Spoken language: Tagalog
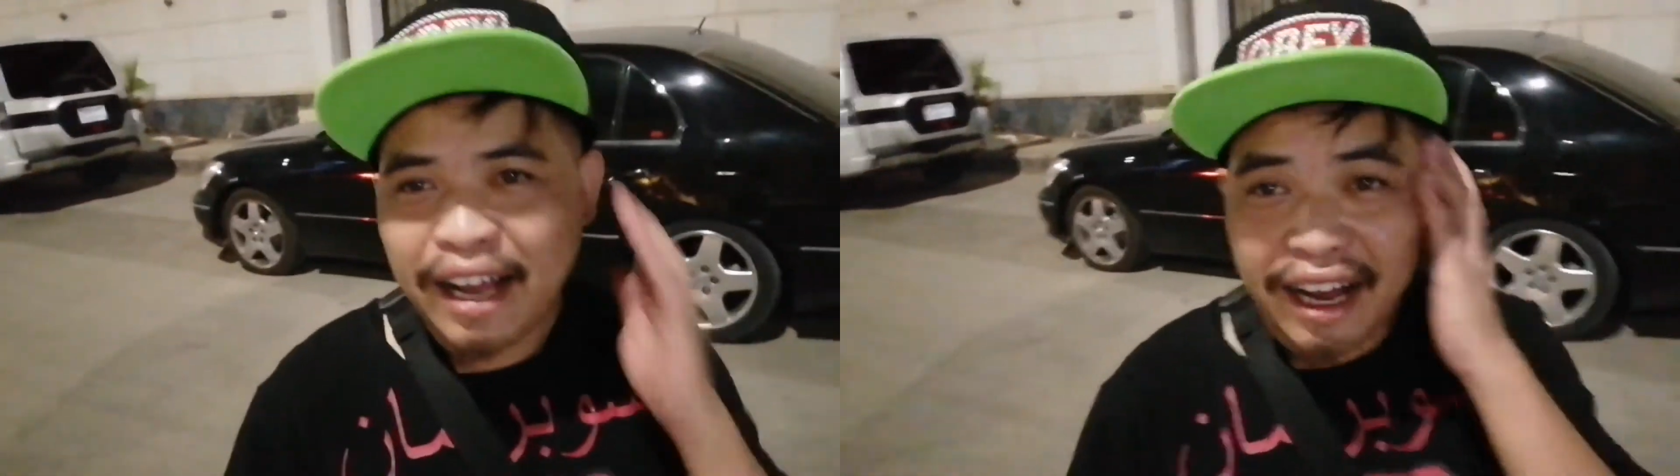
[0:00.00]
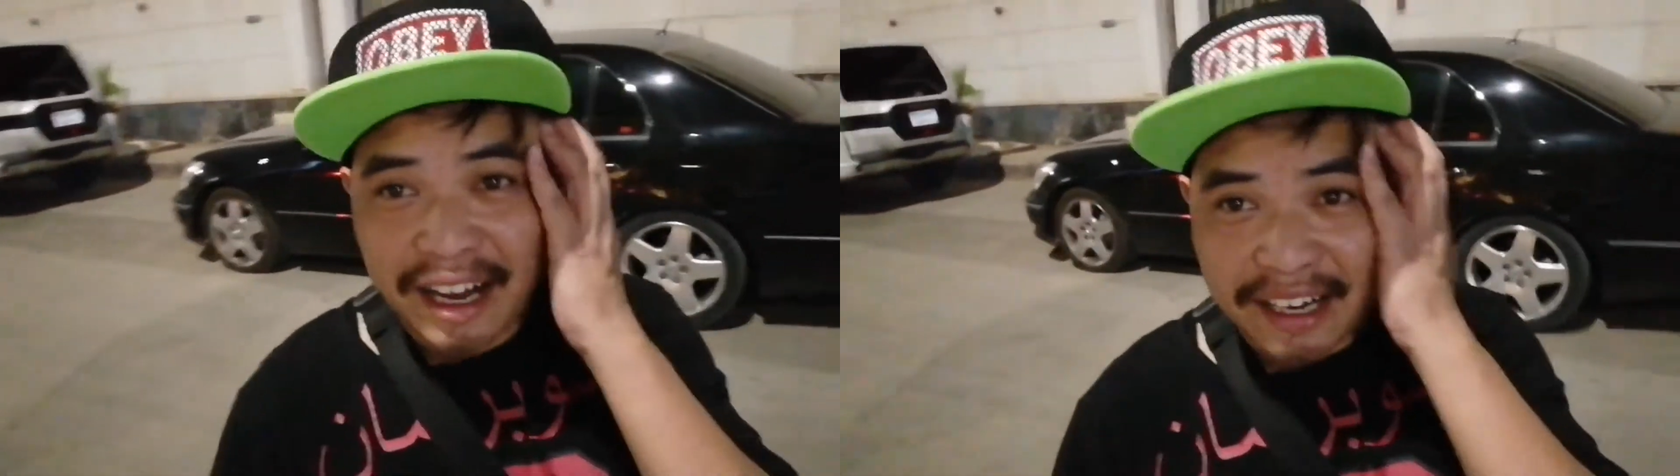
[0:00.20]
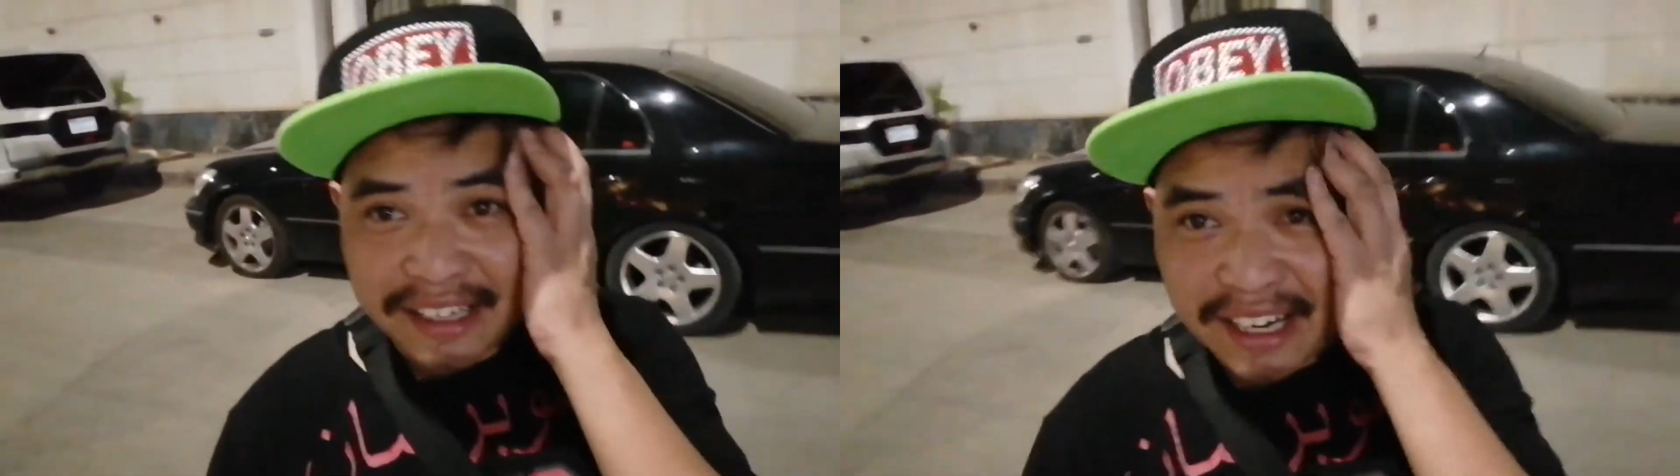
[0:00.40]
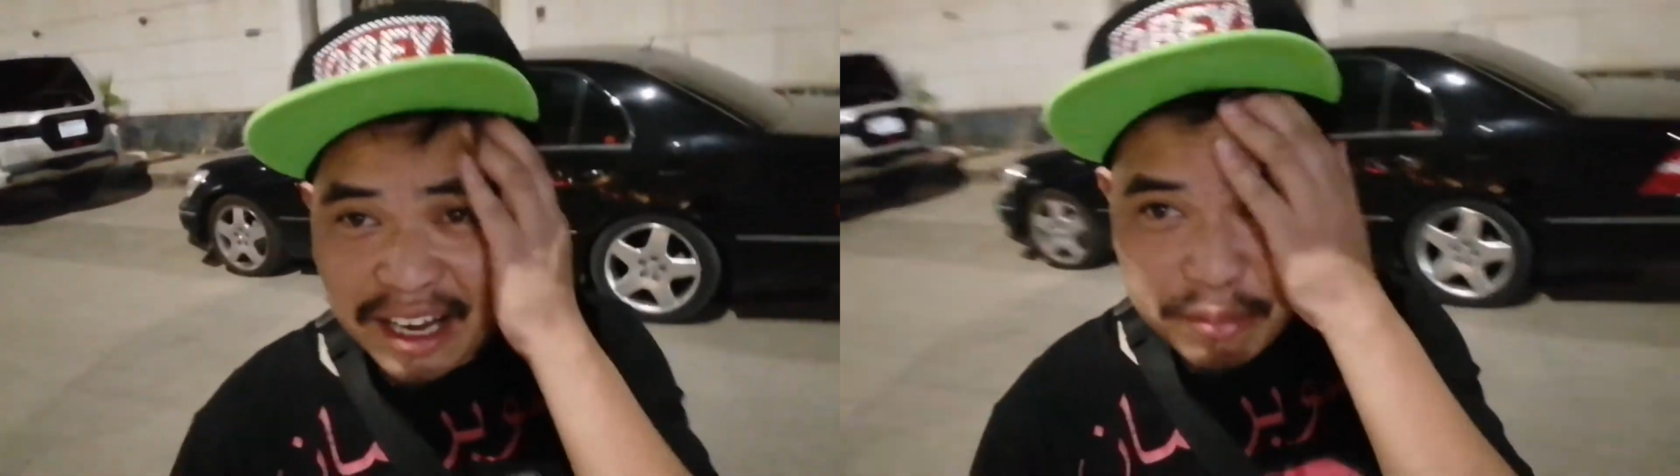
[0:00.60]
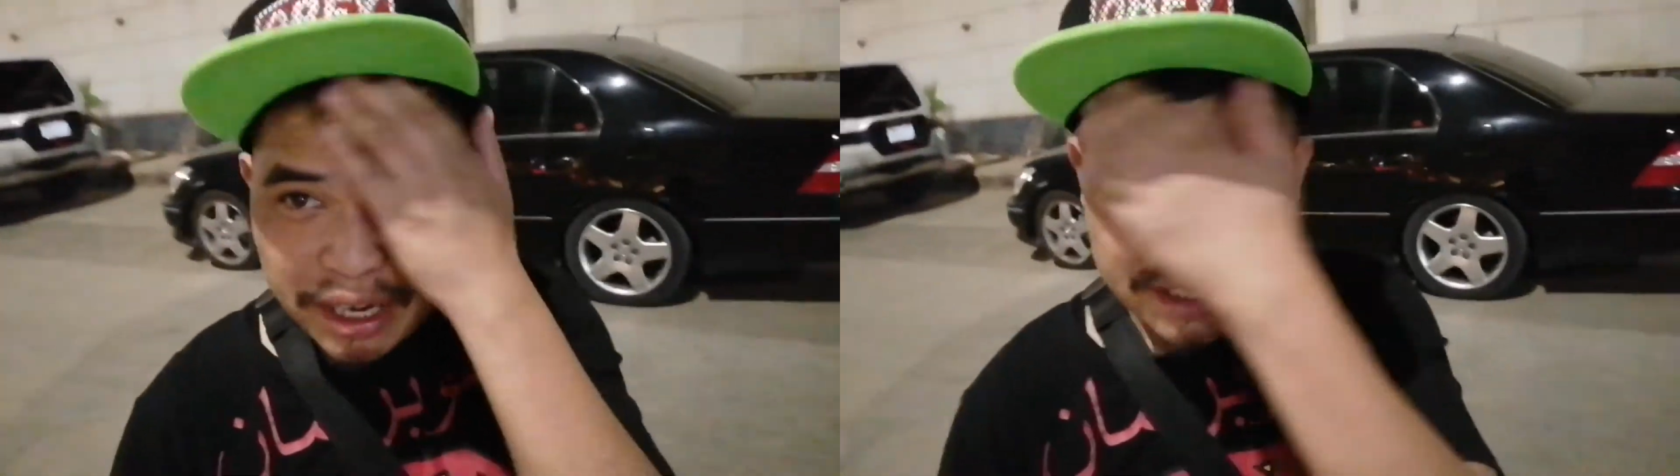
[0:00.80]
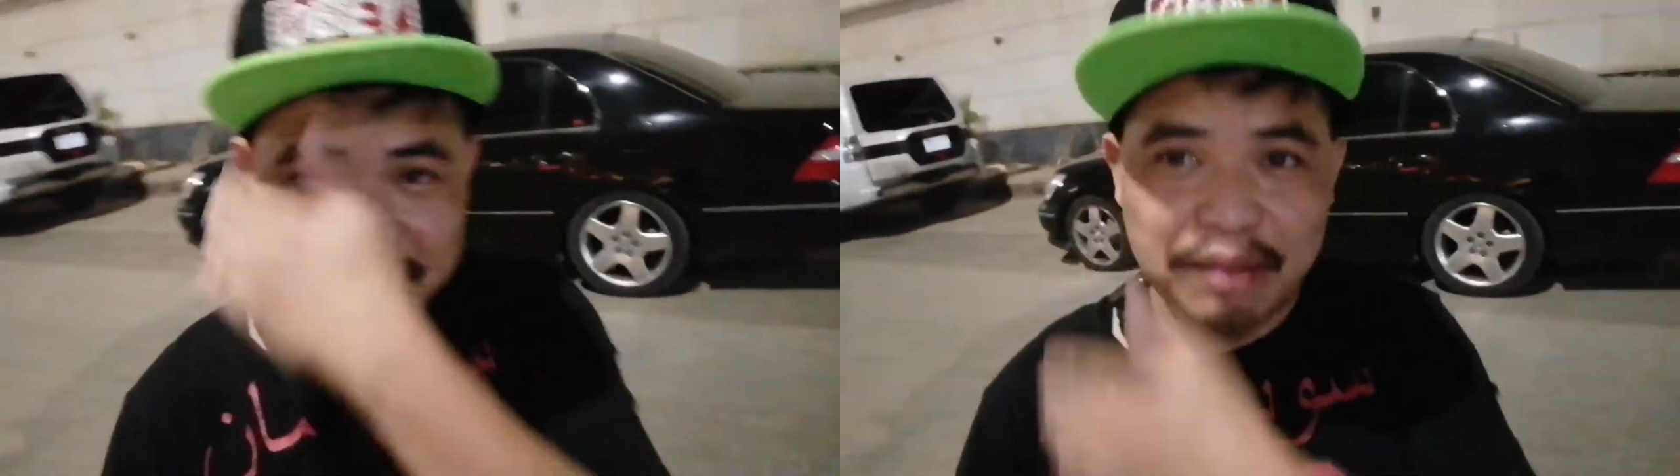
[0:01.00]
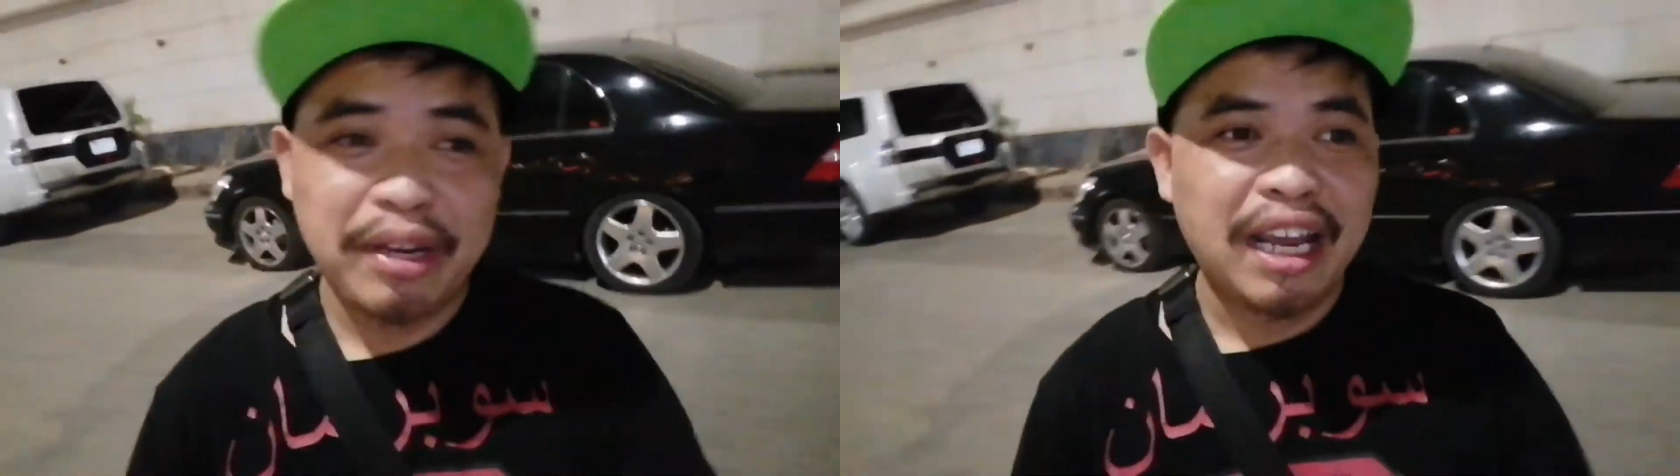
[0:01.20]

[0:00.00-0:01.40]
ang laban. Sabi